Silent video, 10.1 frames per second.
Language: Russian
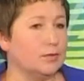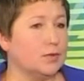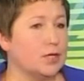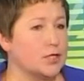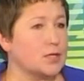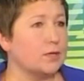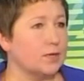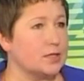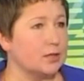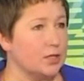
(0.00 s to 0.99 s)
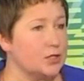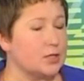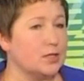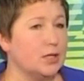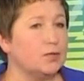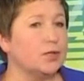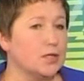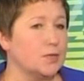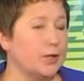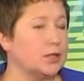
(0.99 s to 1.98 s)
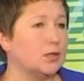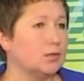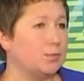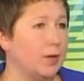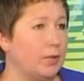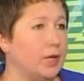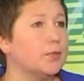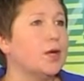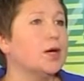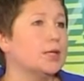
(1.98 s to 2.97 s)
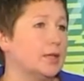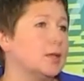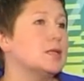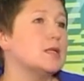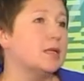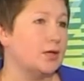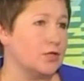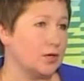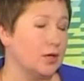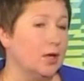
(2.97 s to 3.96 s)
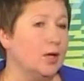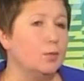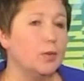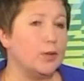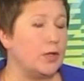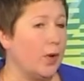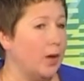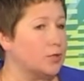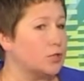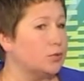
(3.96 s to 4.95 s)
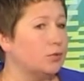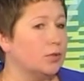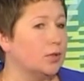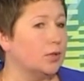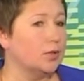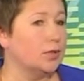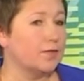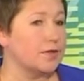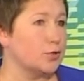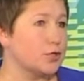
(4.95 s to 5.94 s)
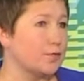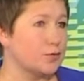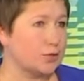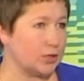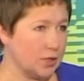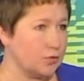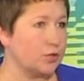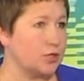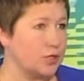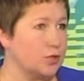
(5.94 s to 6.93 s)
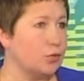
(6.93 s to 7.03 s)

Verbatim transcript: наша основная задача разделить вот этот спектр проблем смотрим на конкретные задачи. Мы понимаем, что э, невозможно все сразу решить